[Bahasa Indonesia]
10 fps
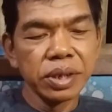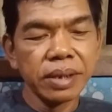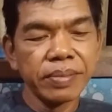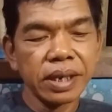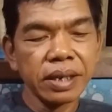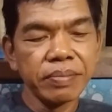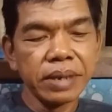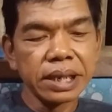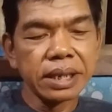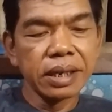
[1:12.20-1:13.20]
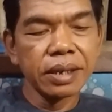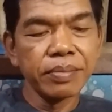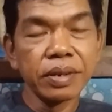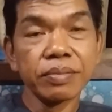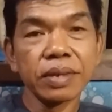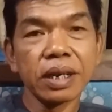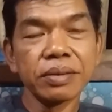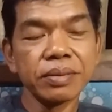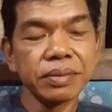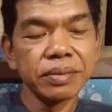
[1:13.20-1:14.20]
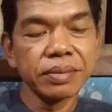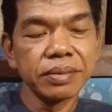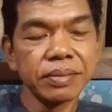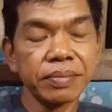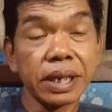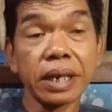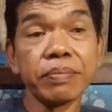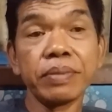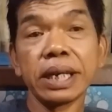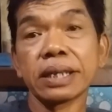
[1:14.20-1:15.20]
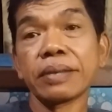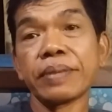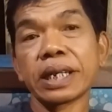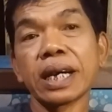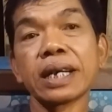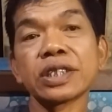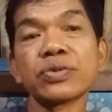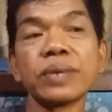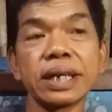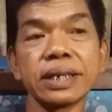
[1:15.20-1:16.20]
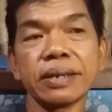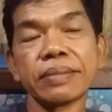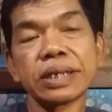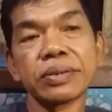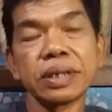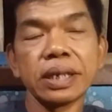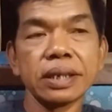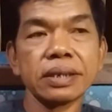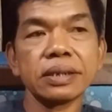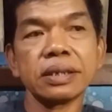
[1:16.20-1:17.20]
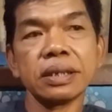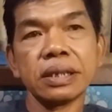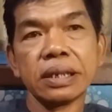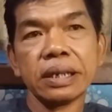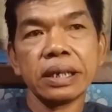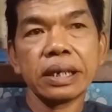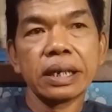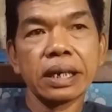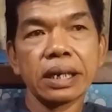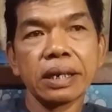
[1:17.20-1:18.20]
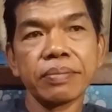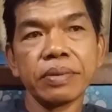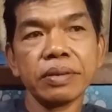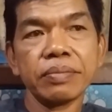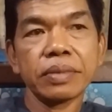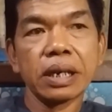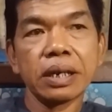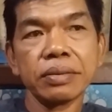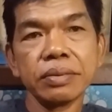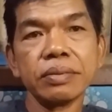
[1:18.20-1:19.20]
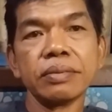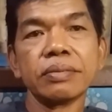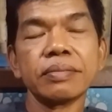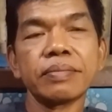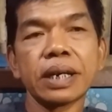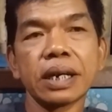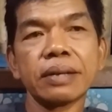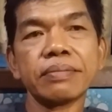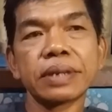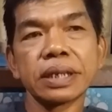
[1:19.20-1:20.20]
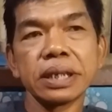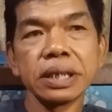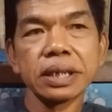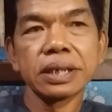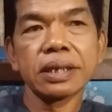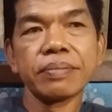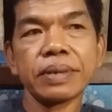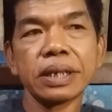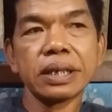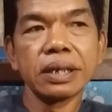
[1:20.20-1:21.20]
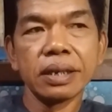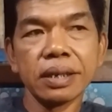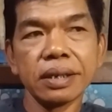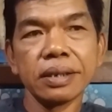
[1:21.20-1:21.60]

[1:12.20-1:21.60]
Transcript: manusia berkiblat karena belum tahu berkiblat kepada acuan ya maksudnya karena belum tahu paham persis kepada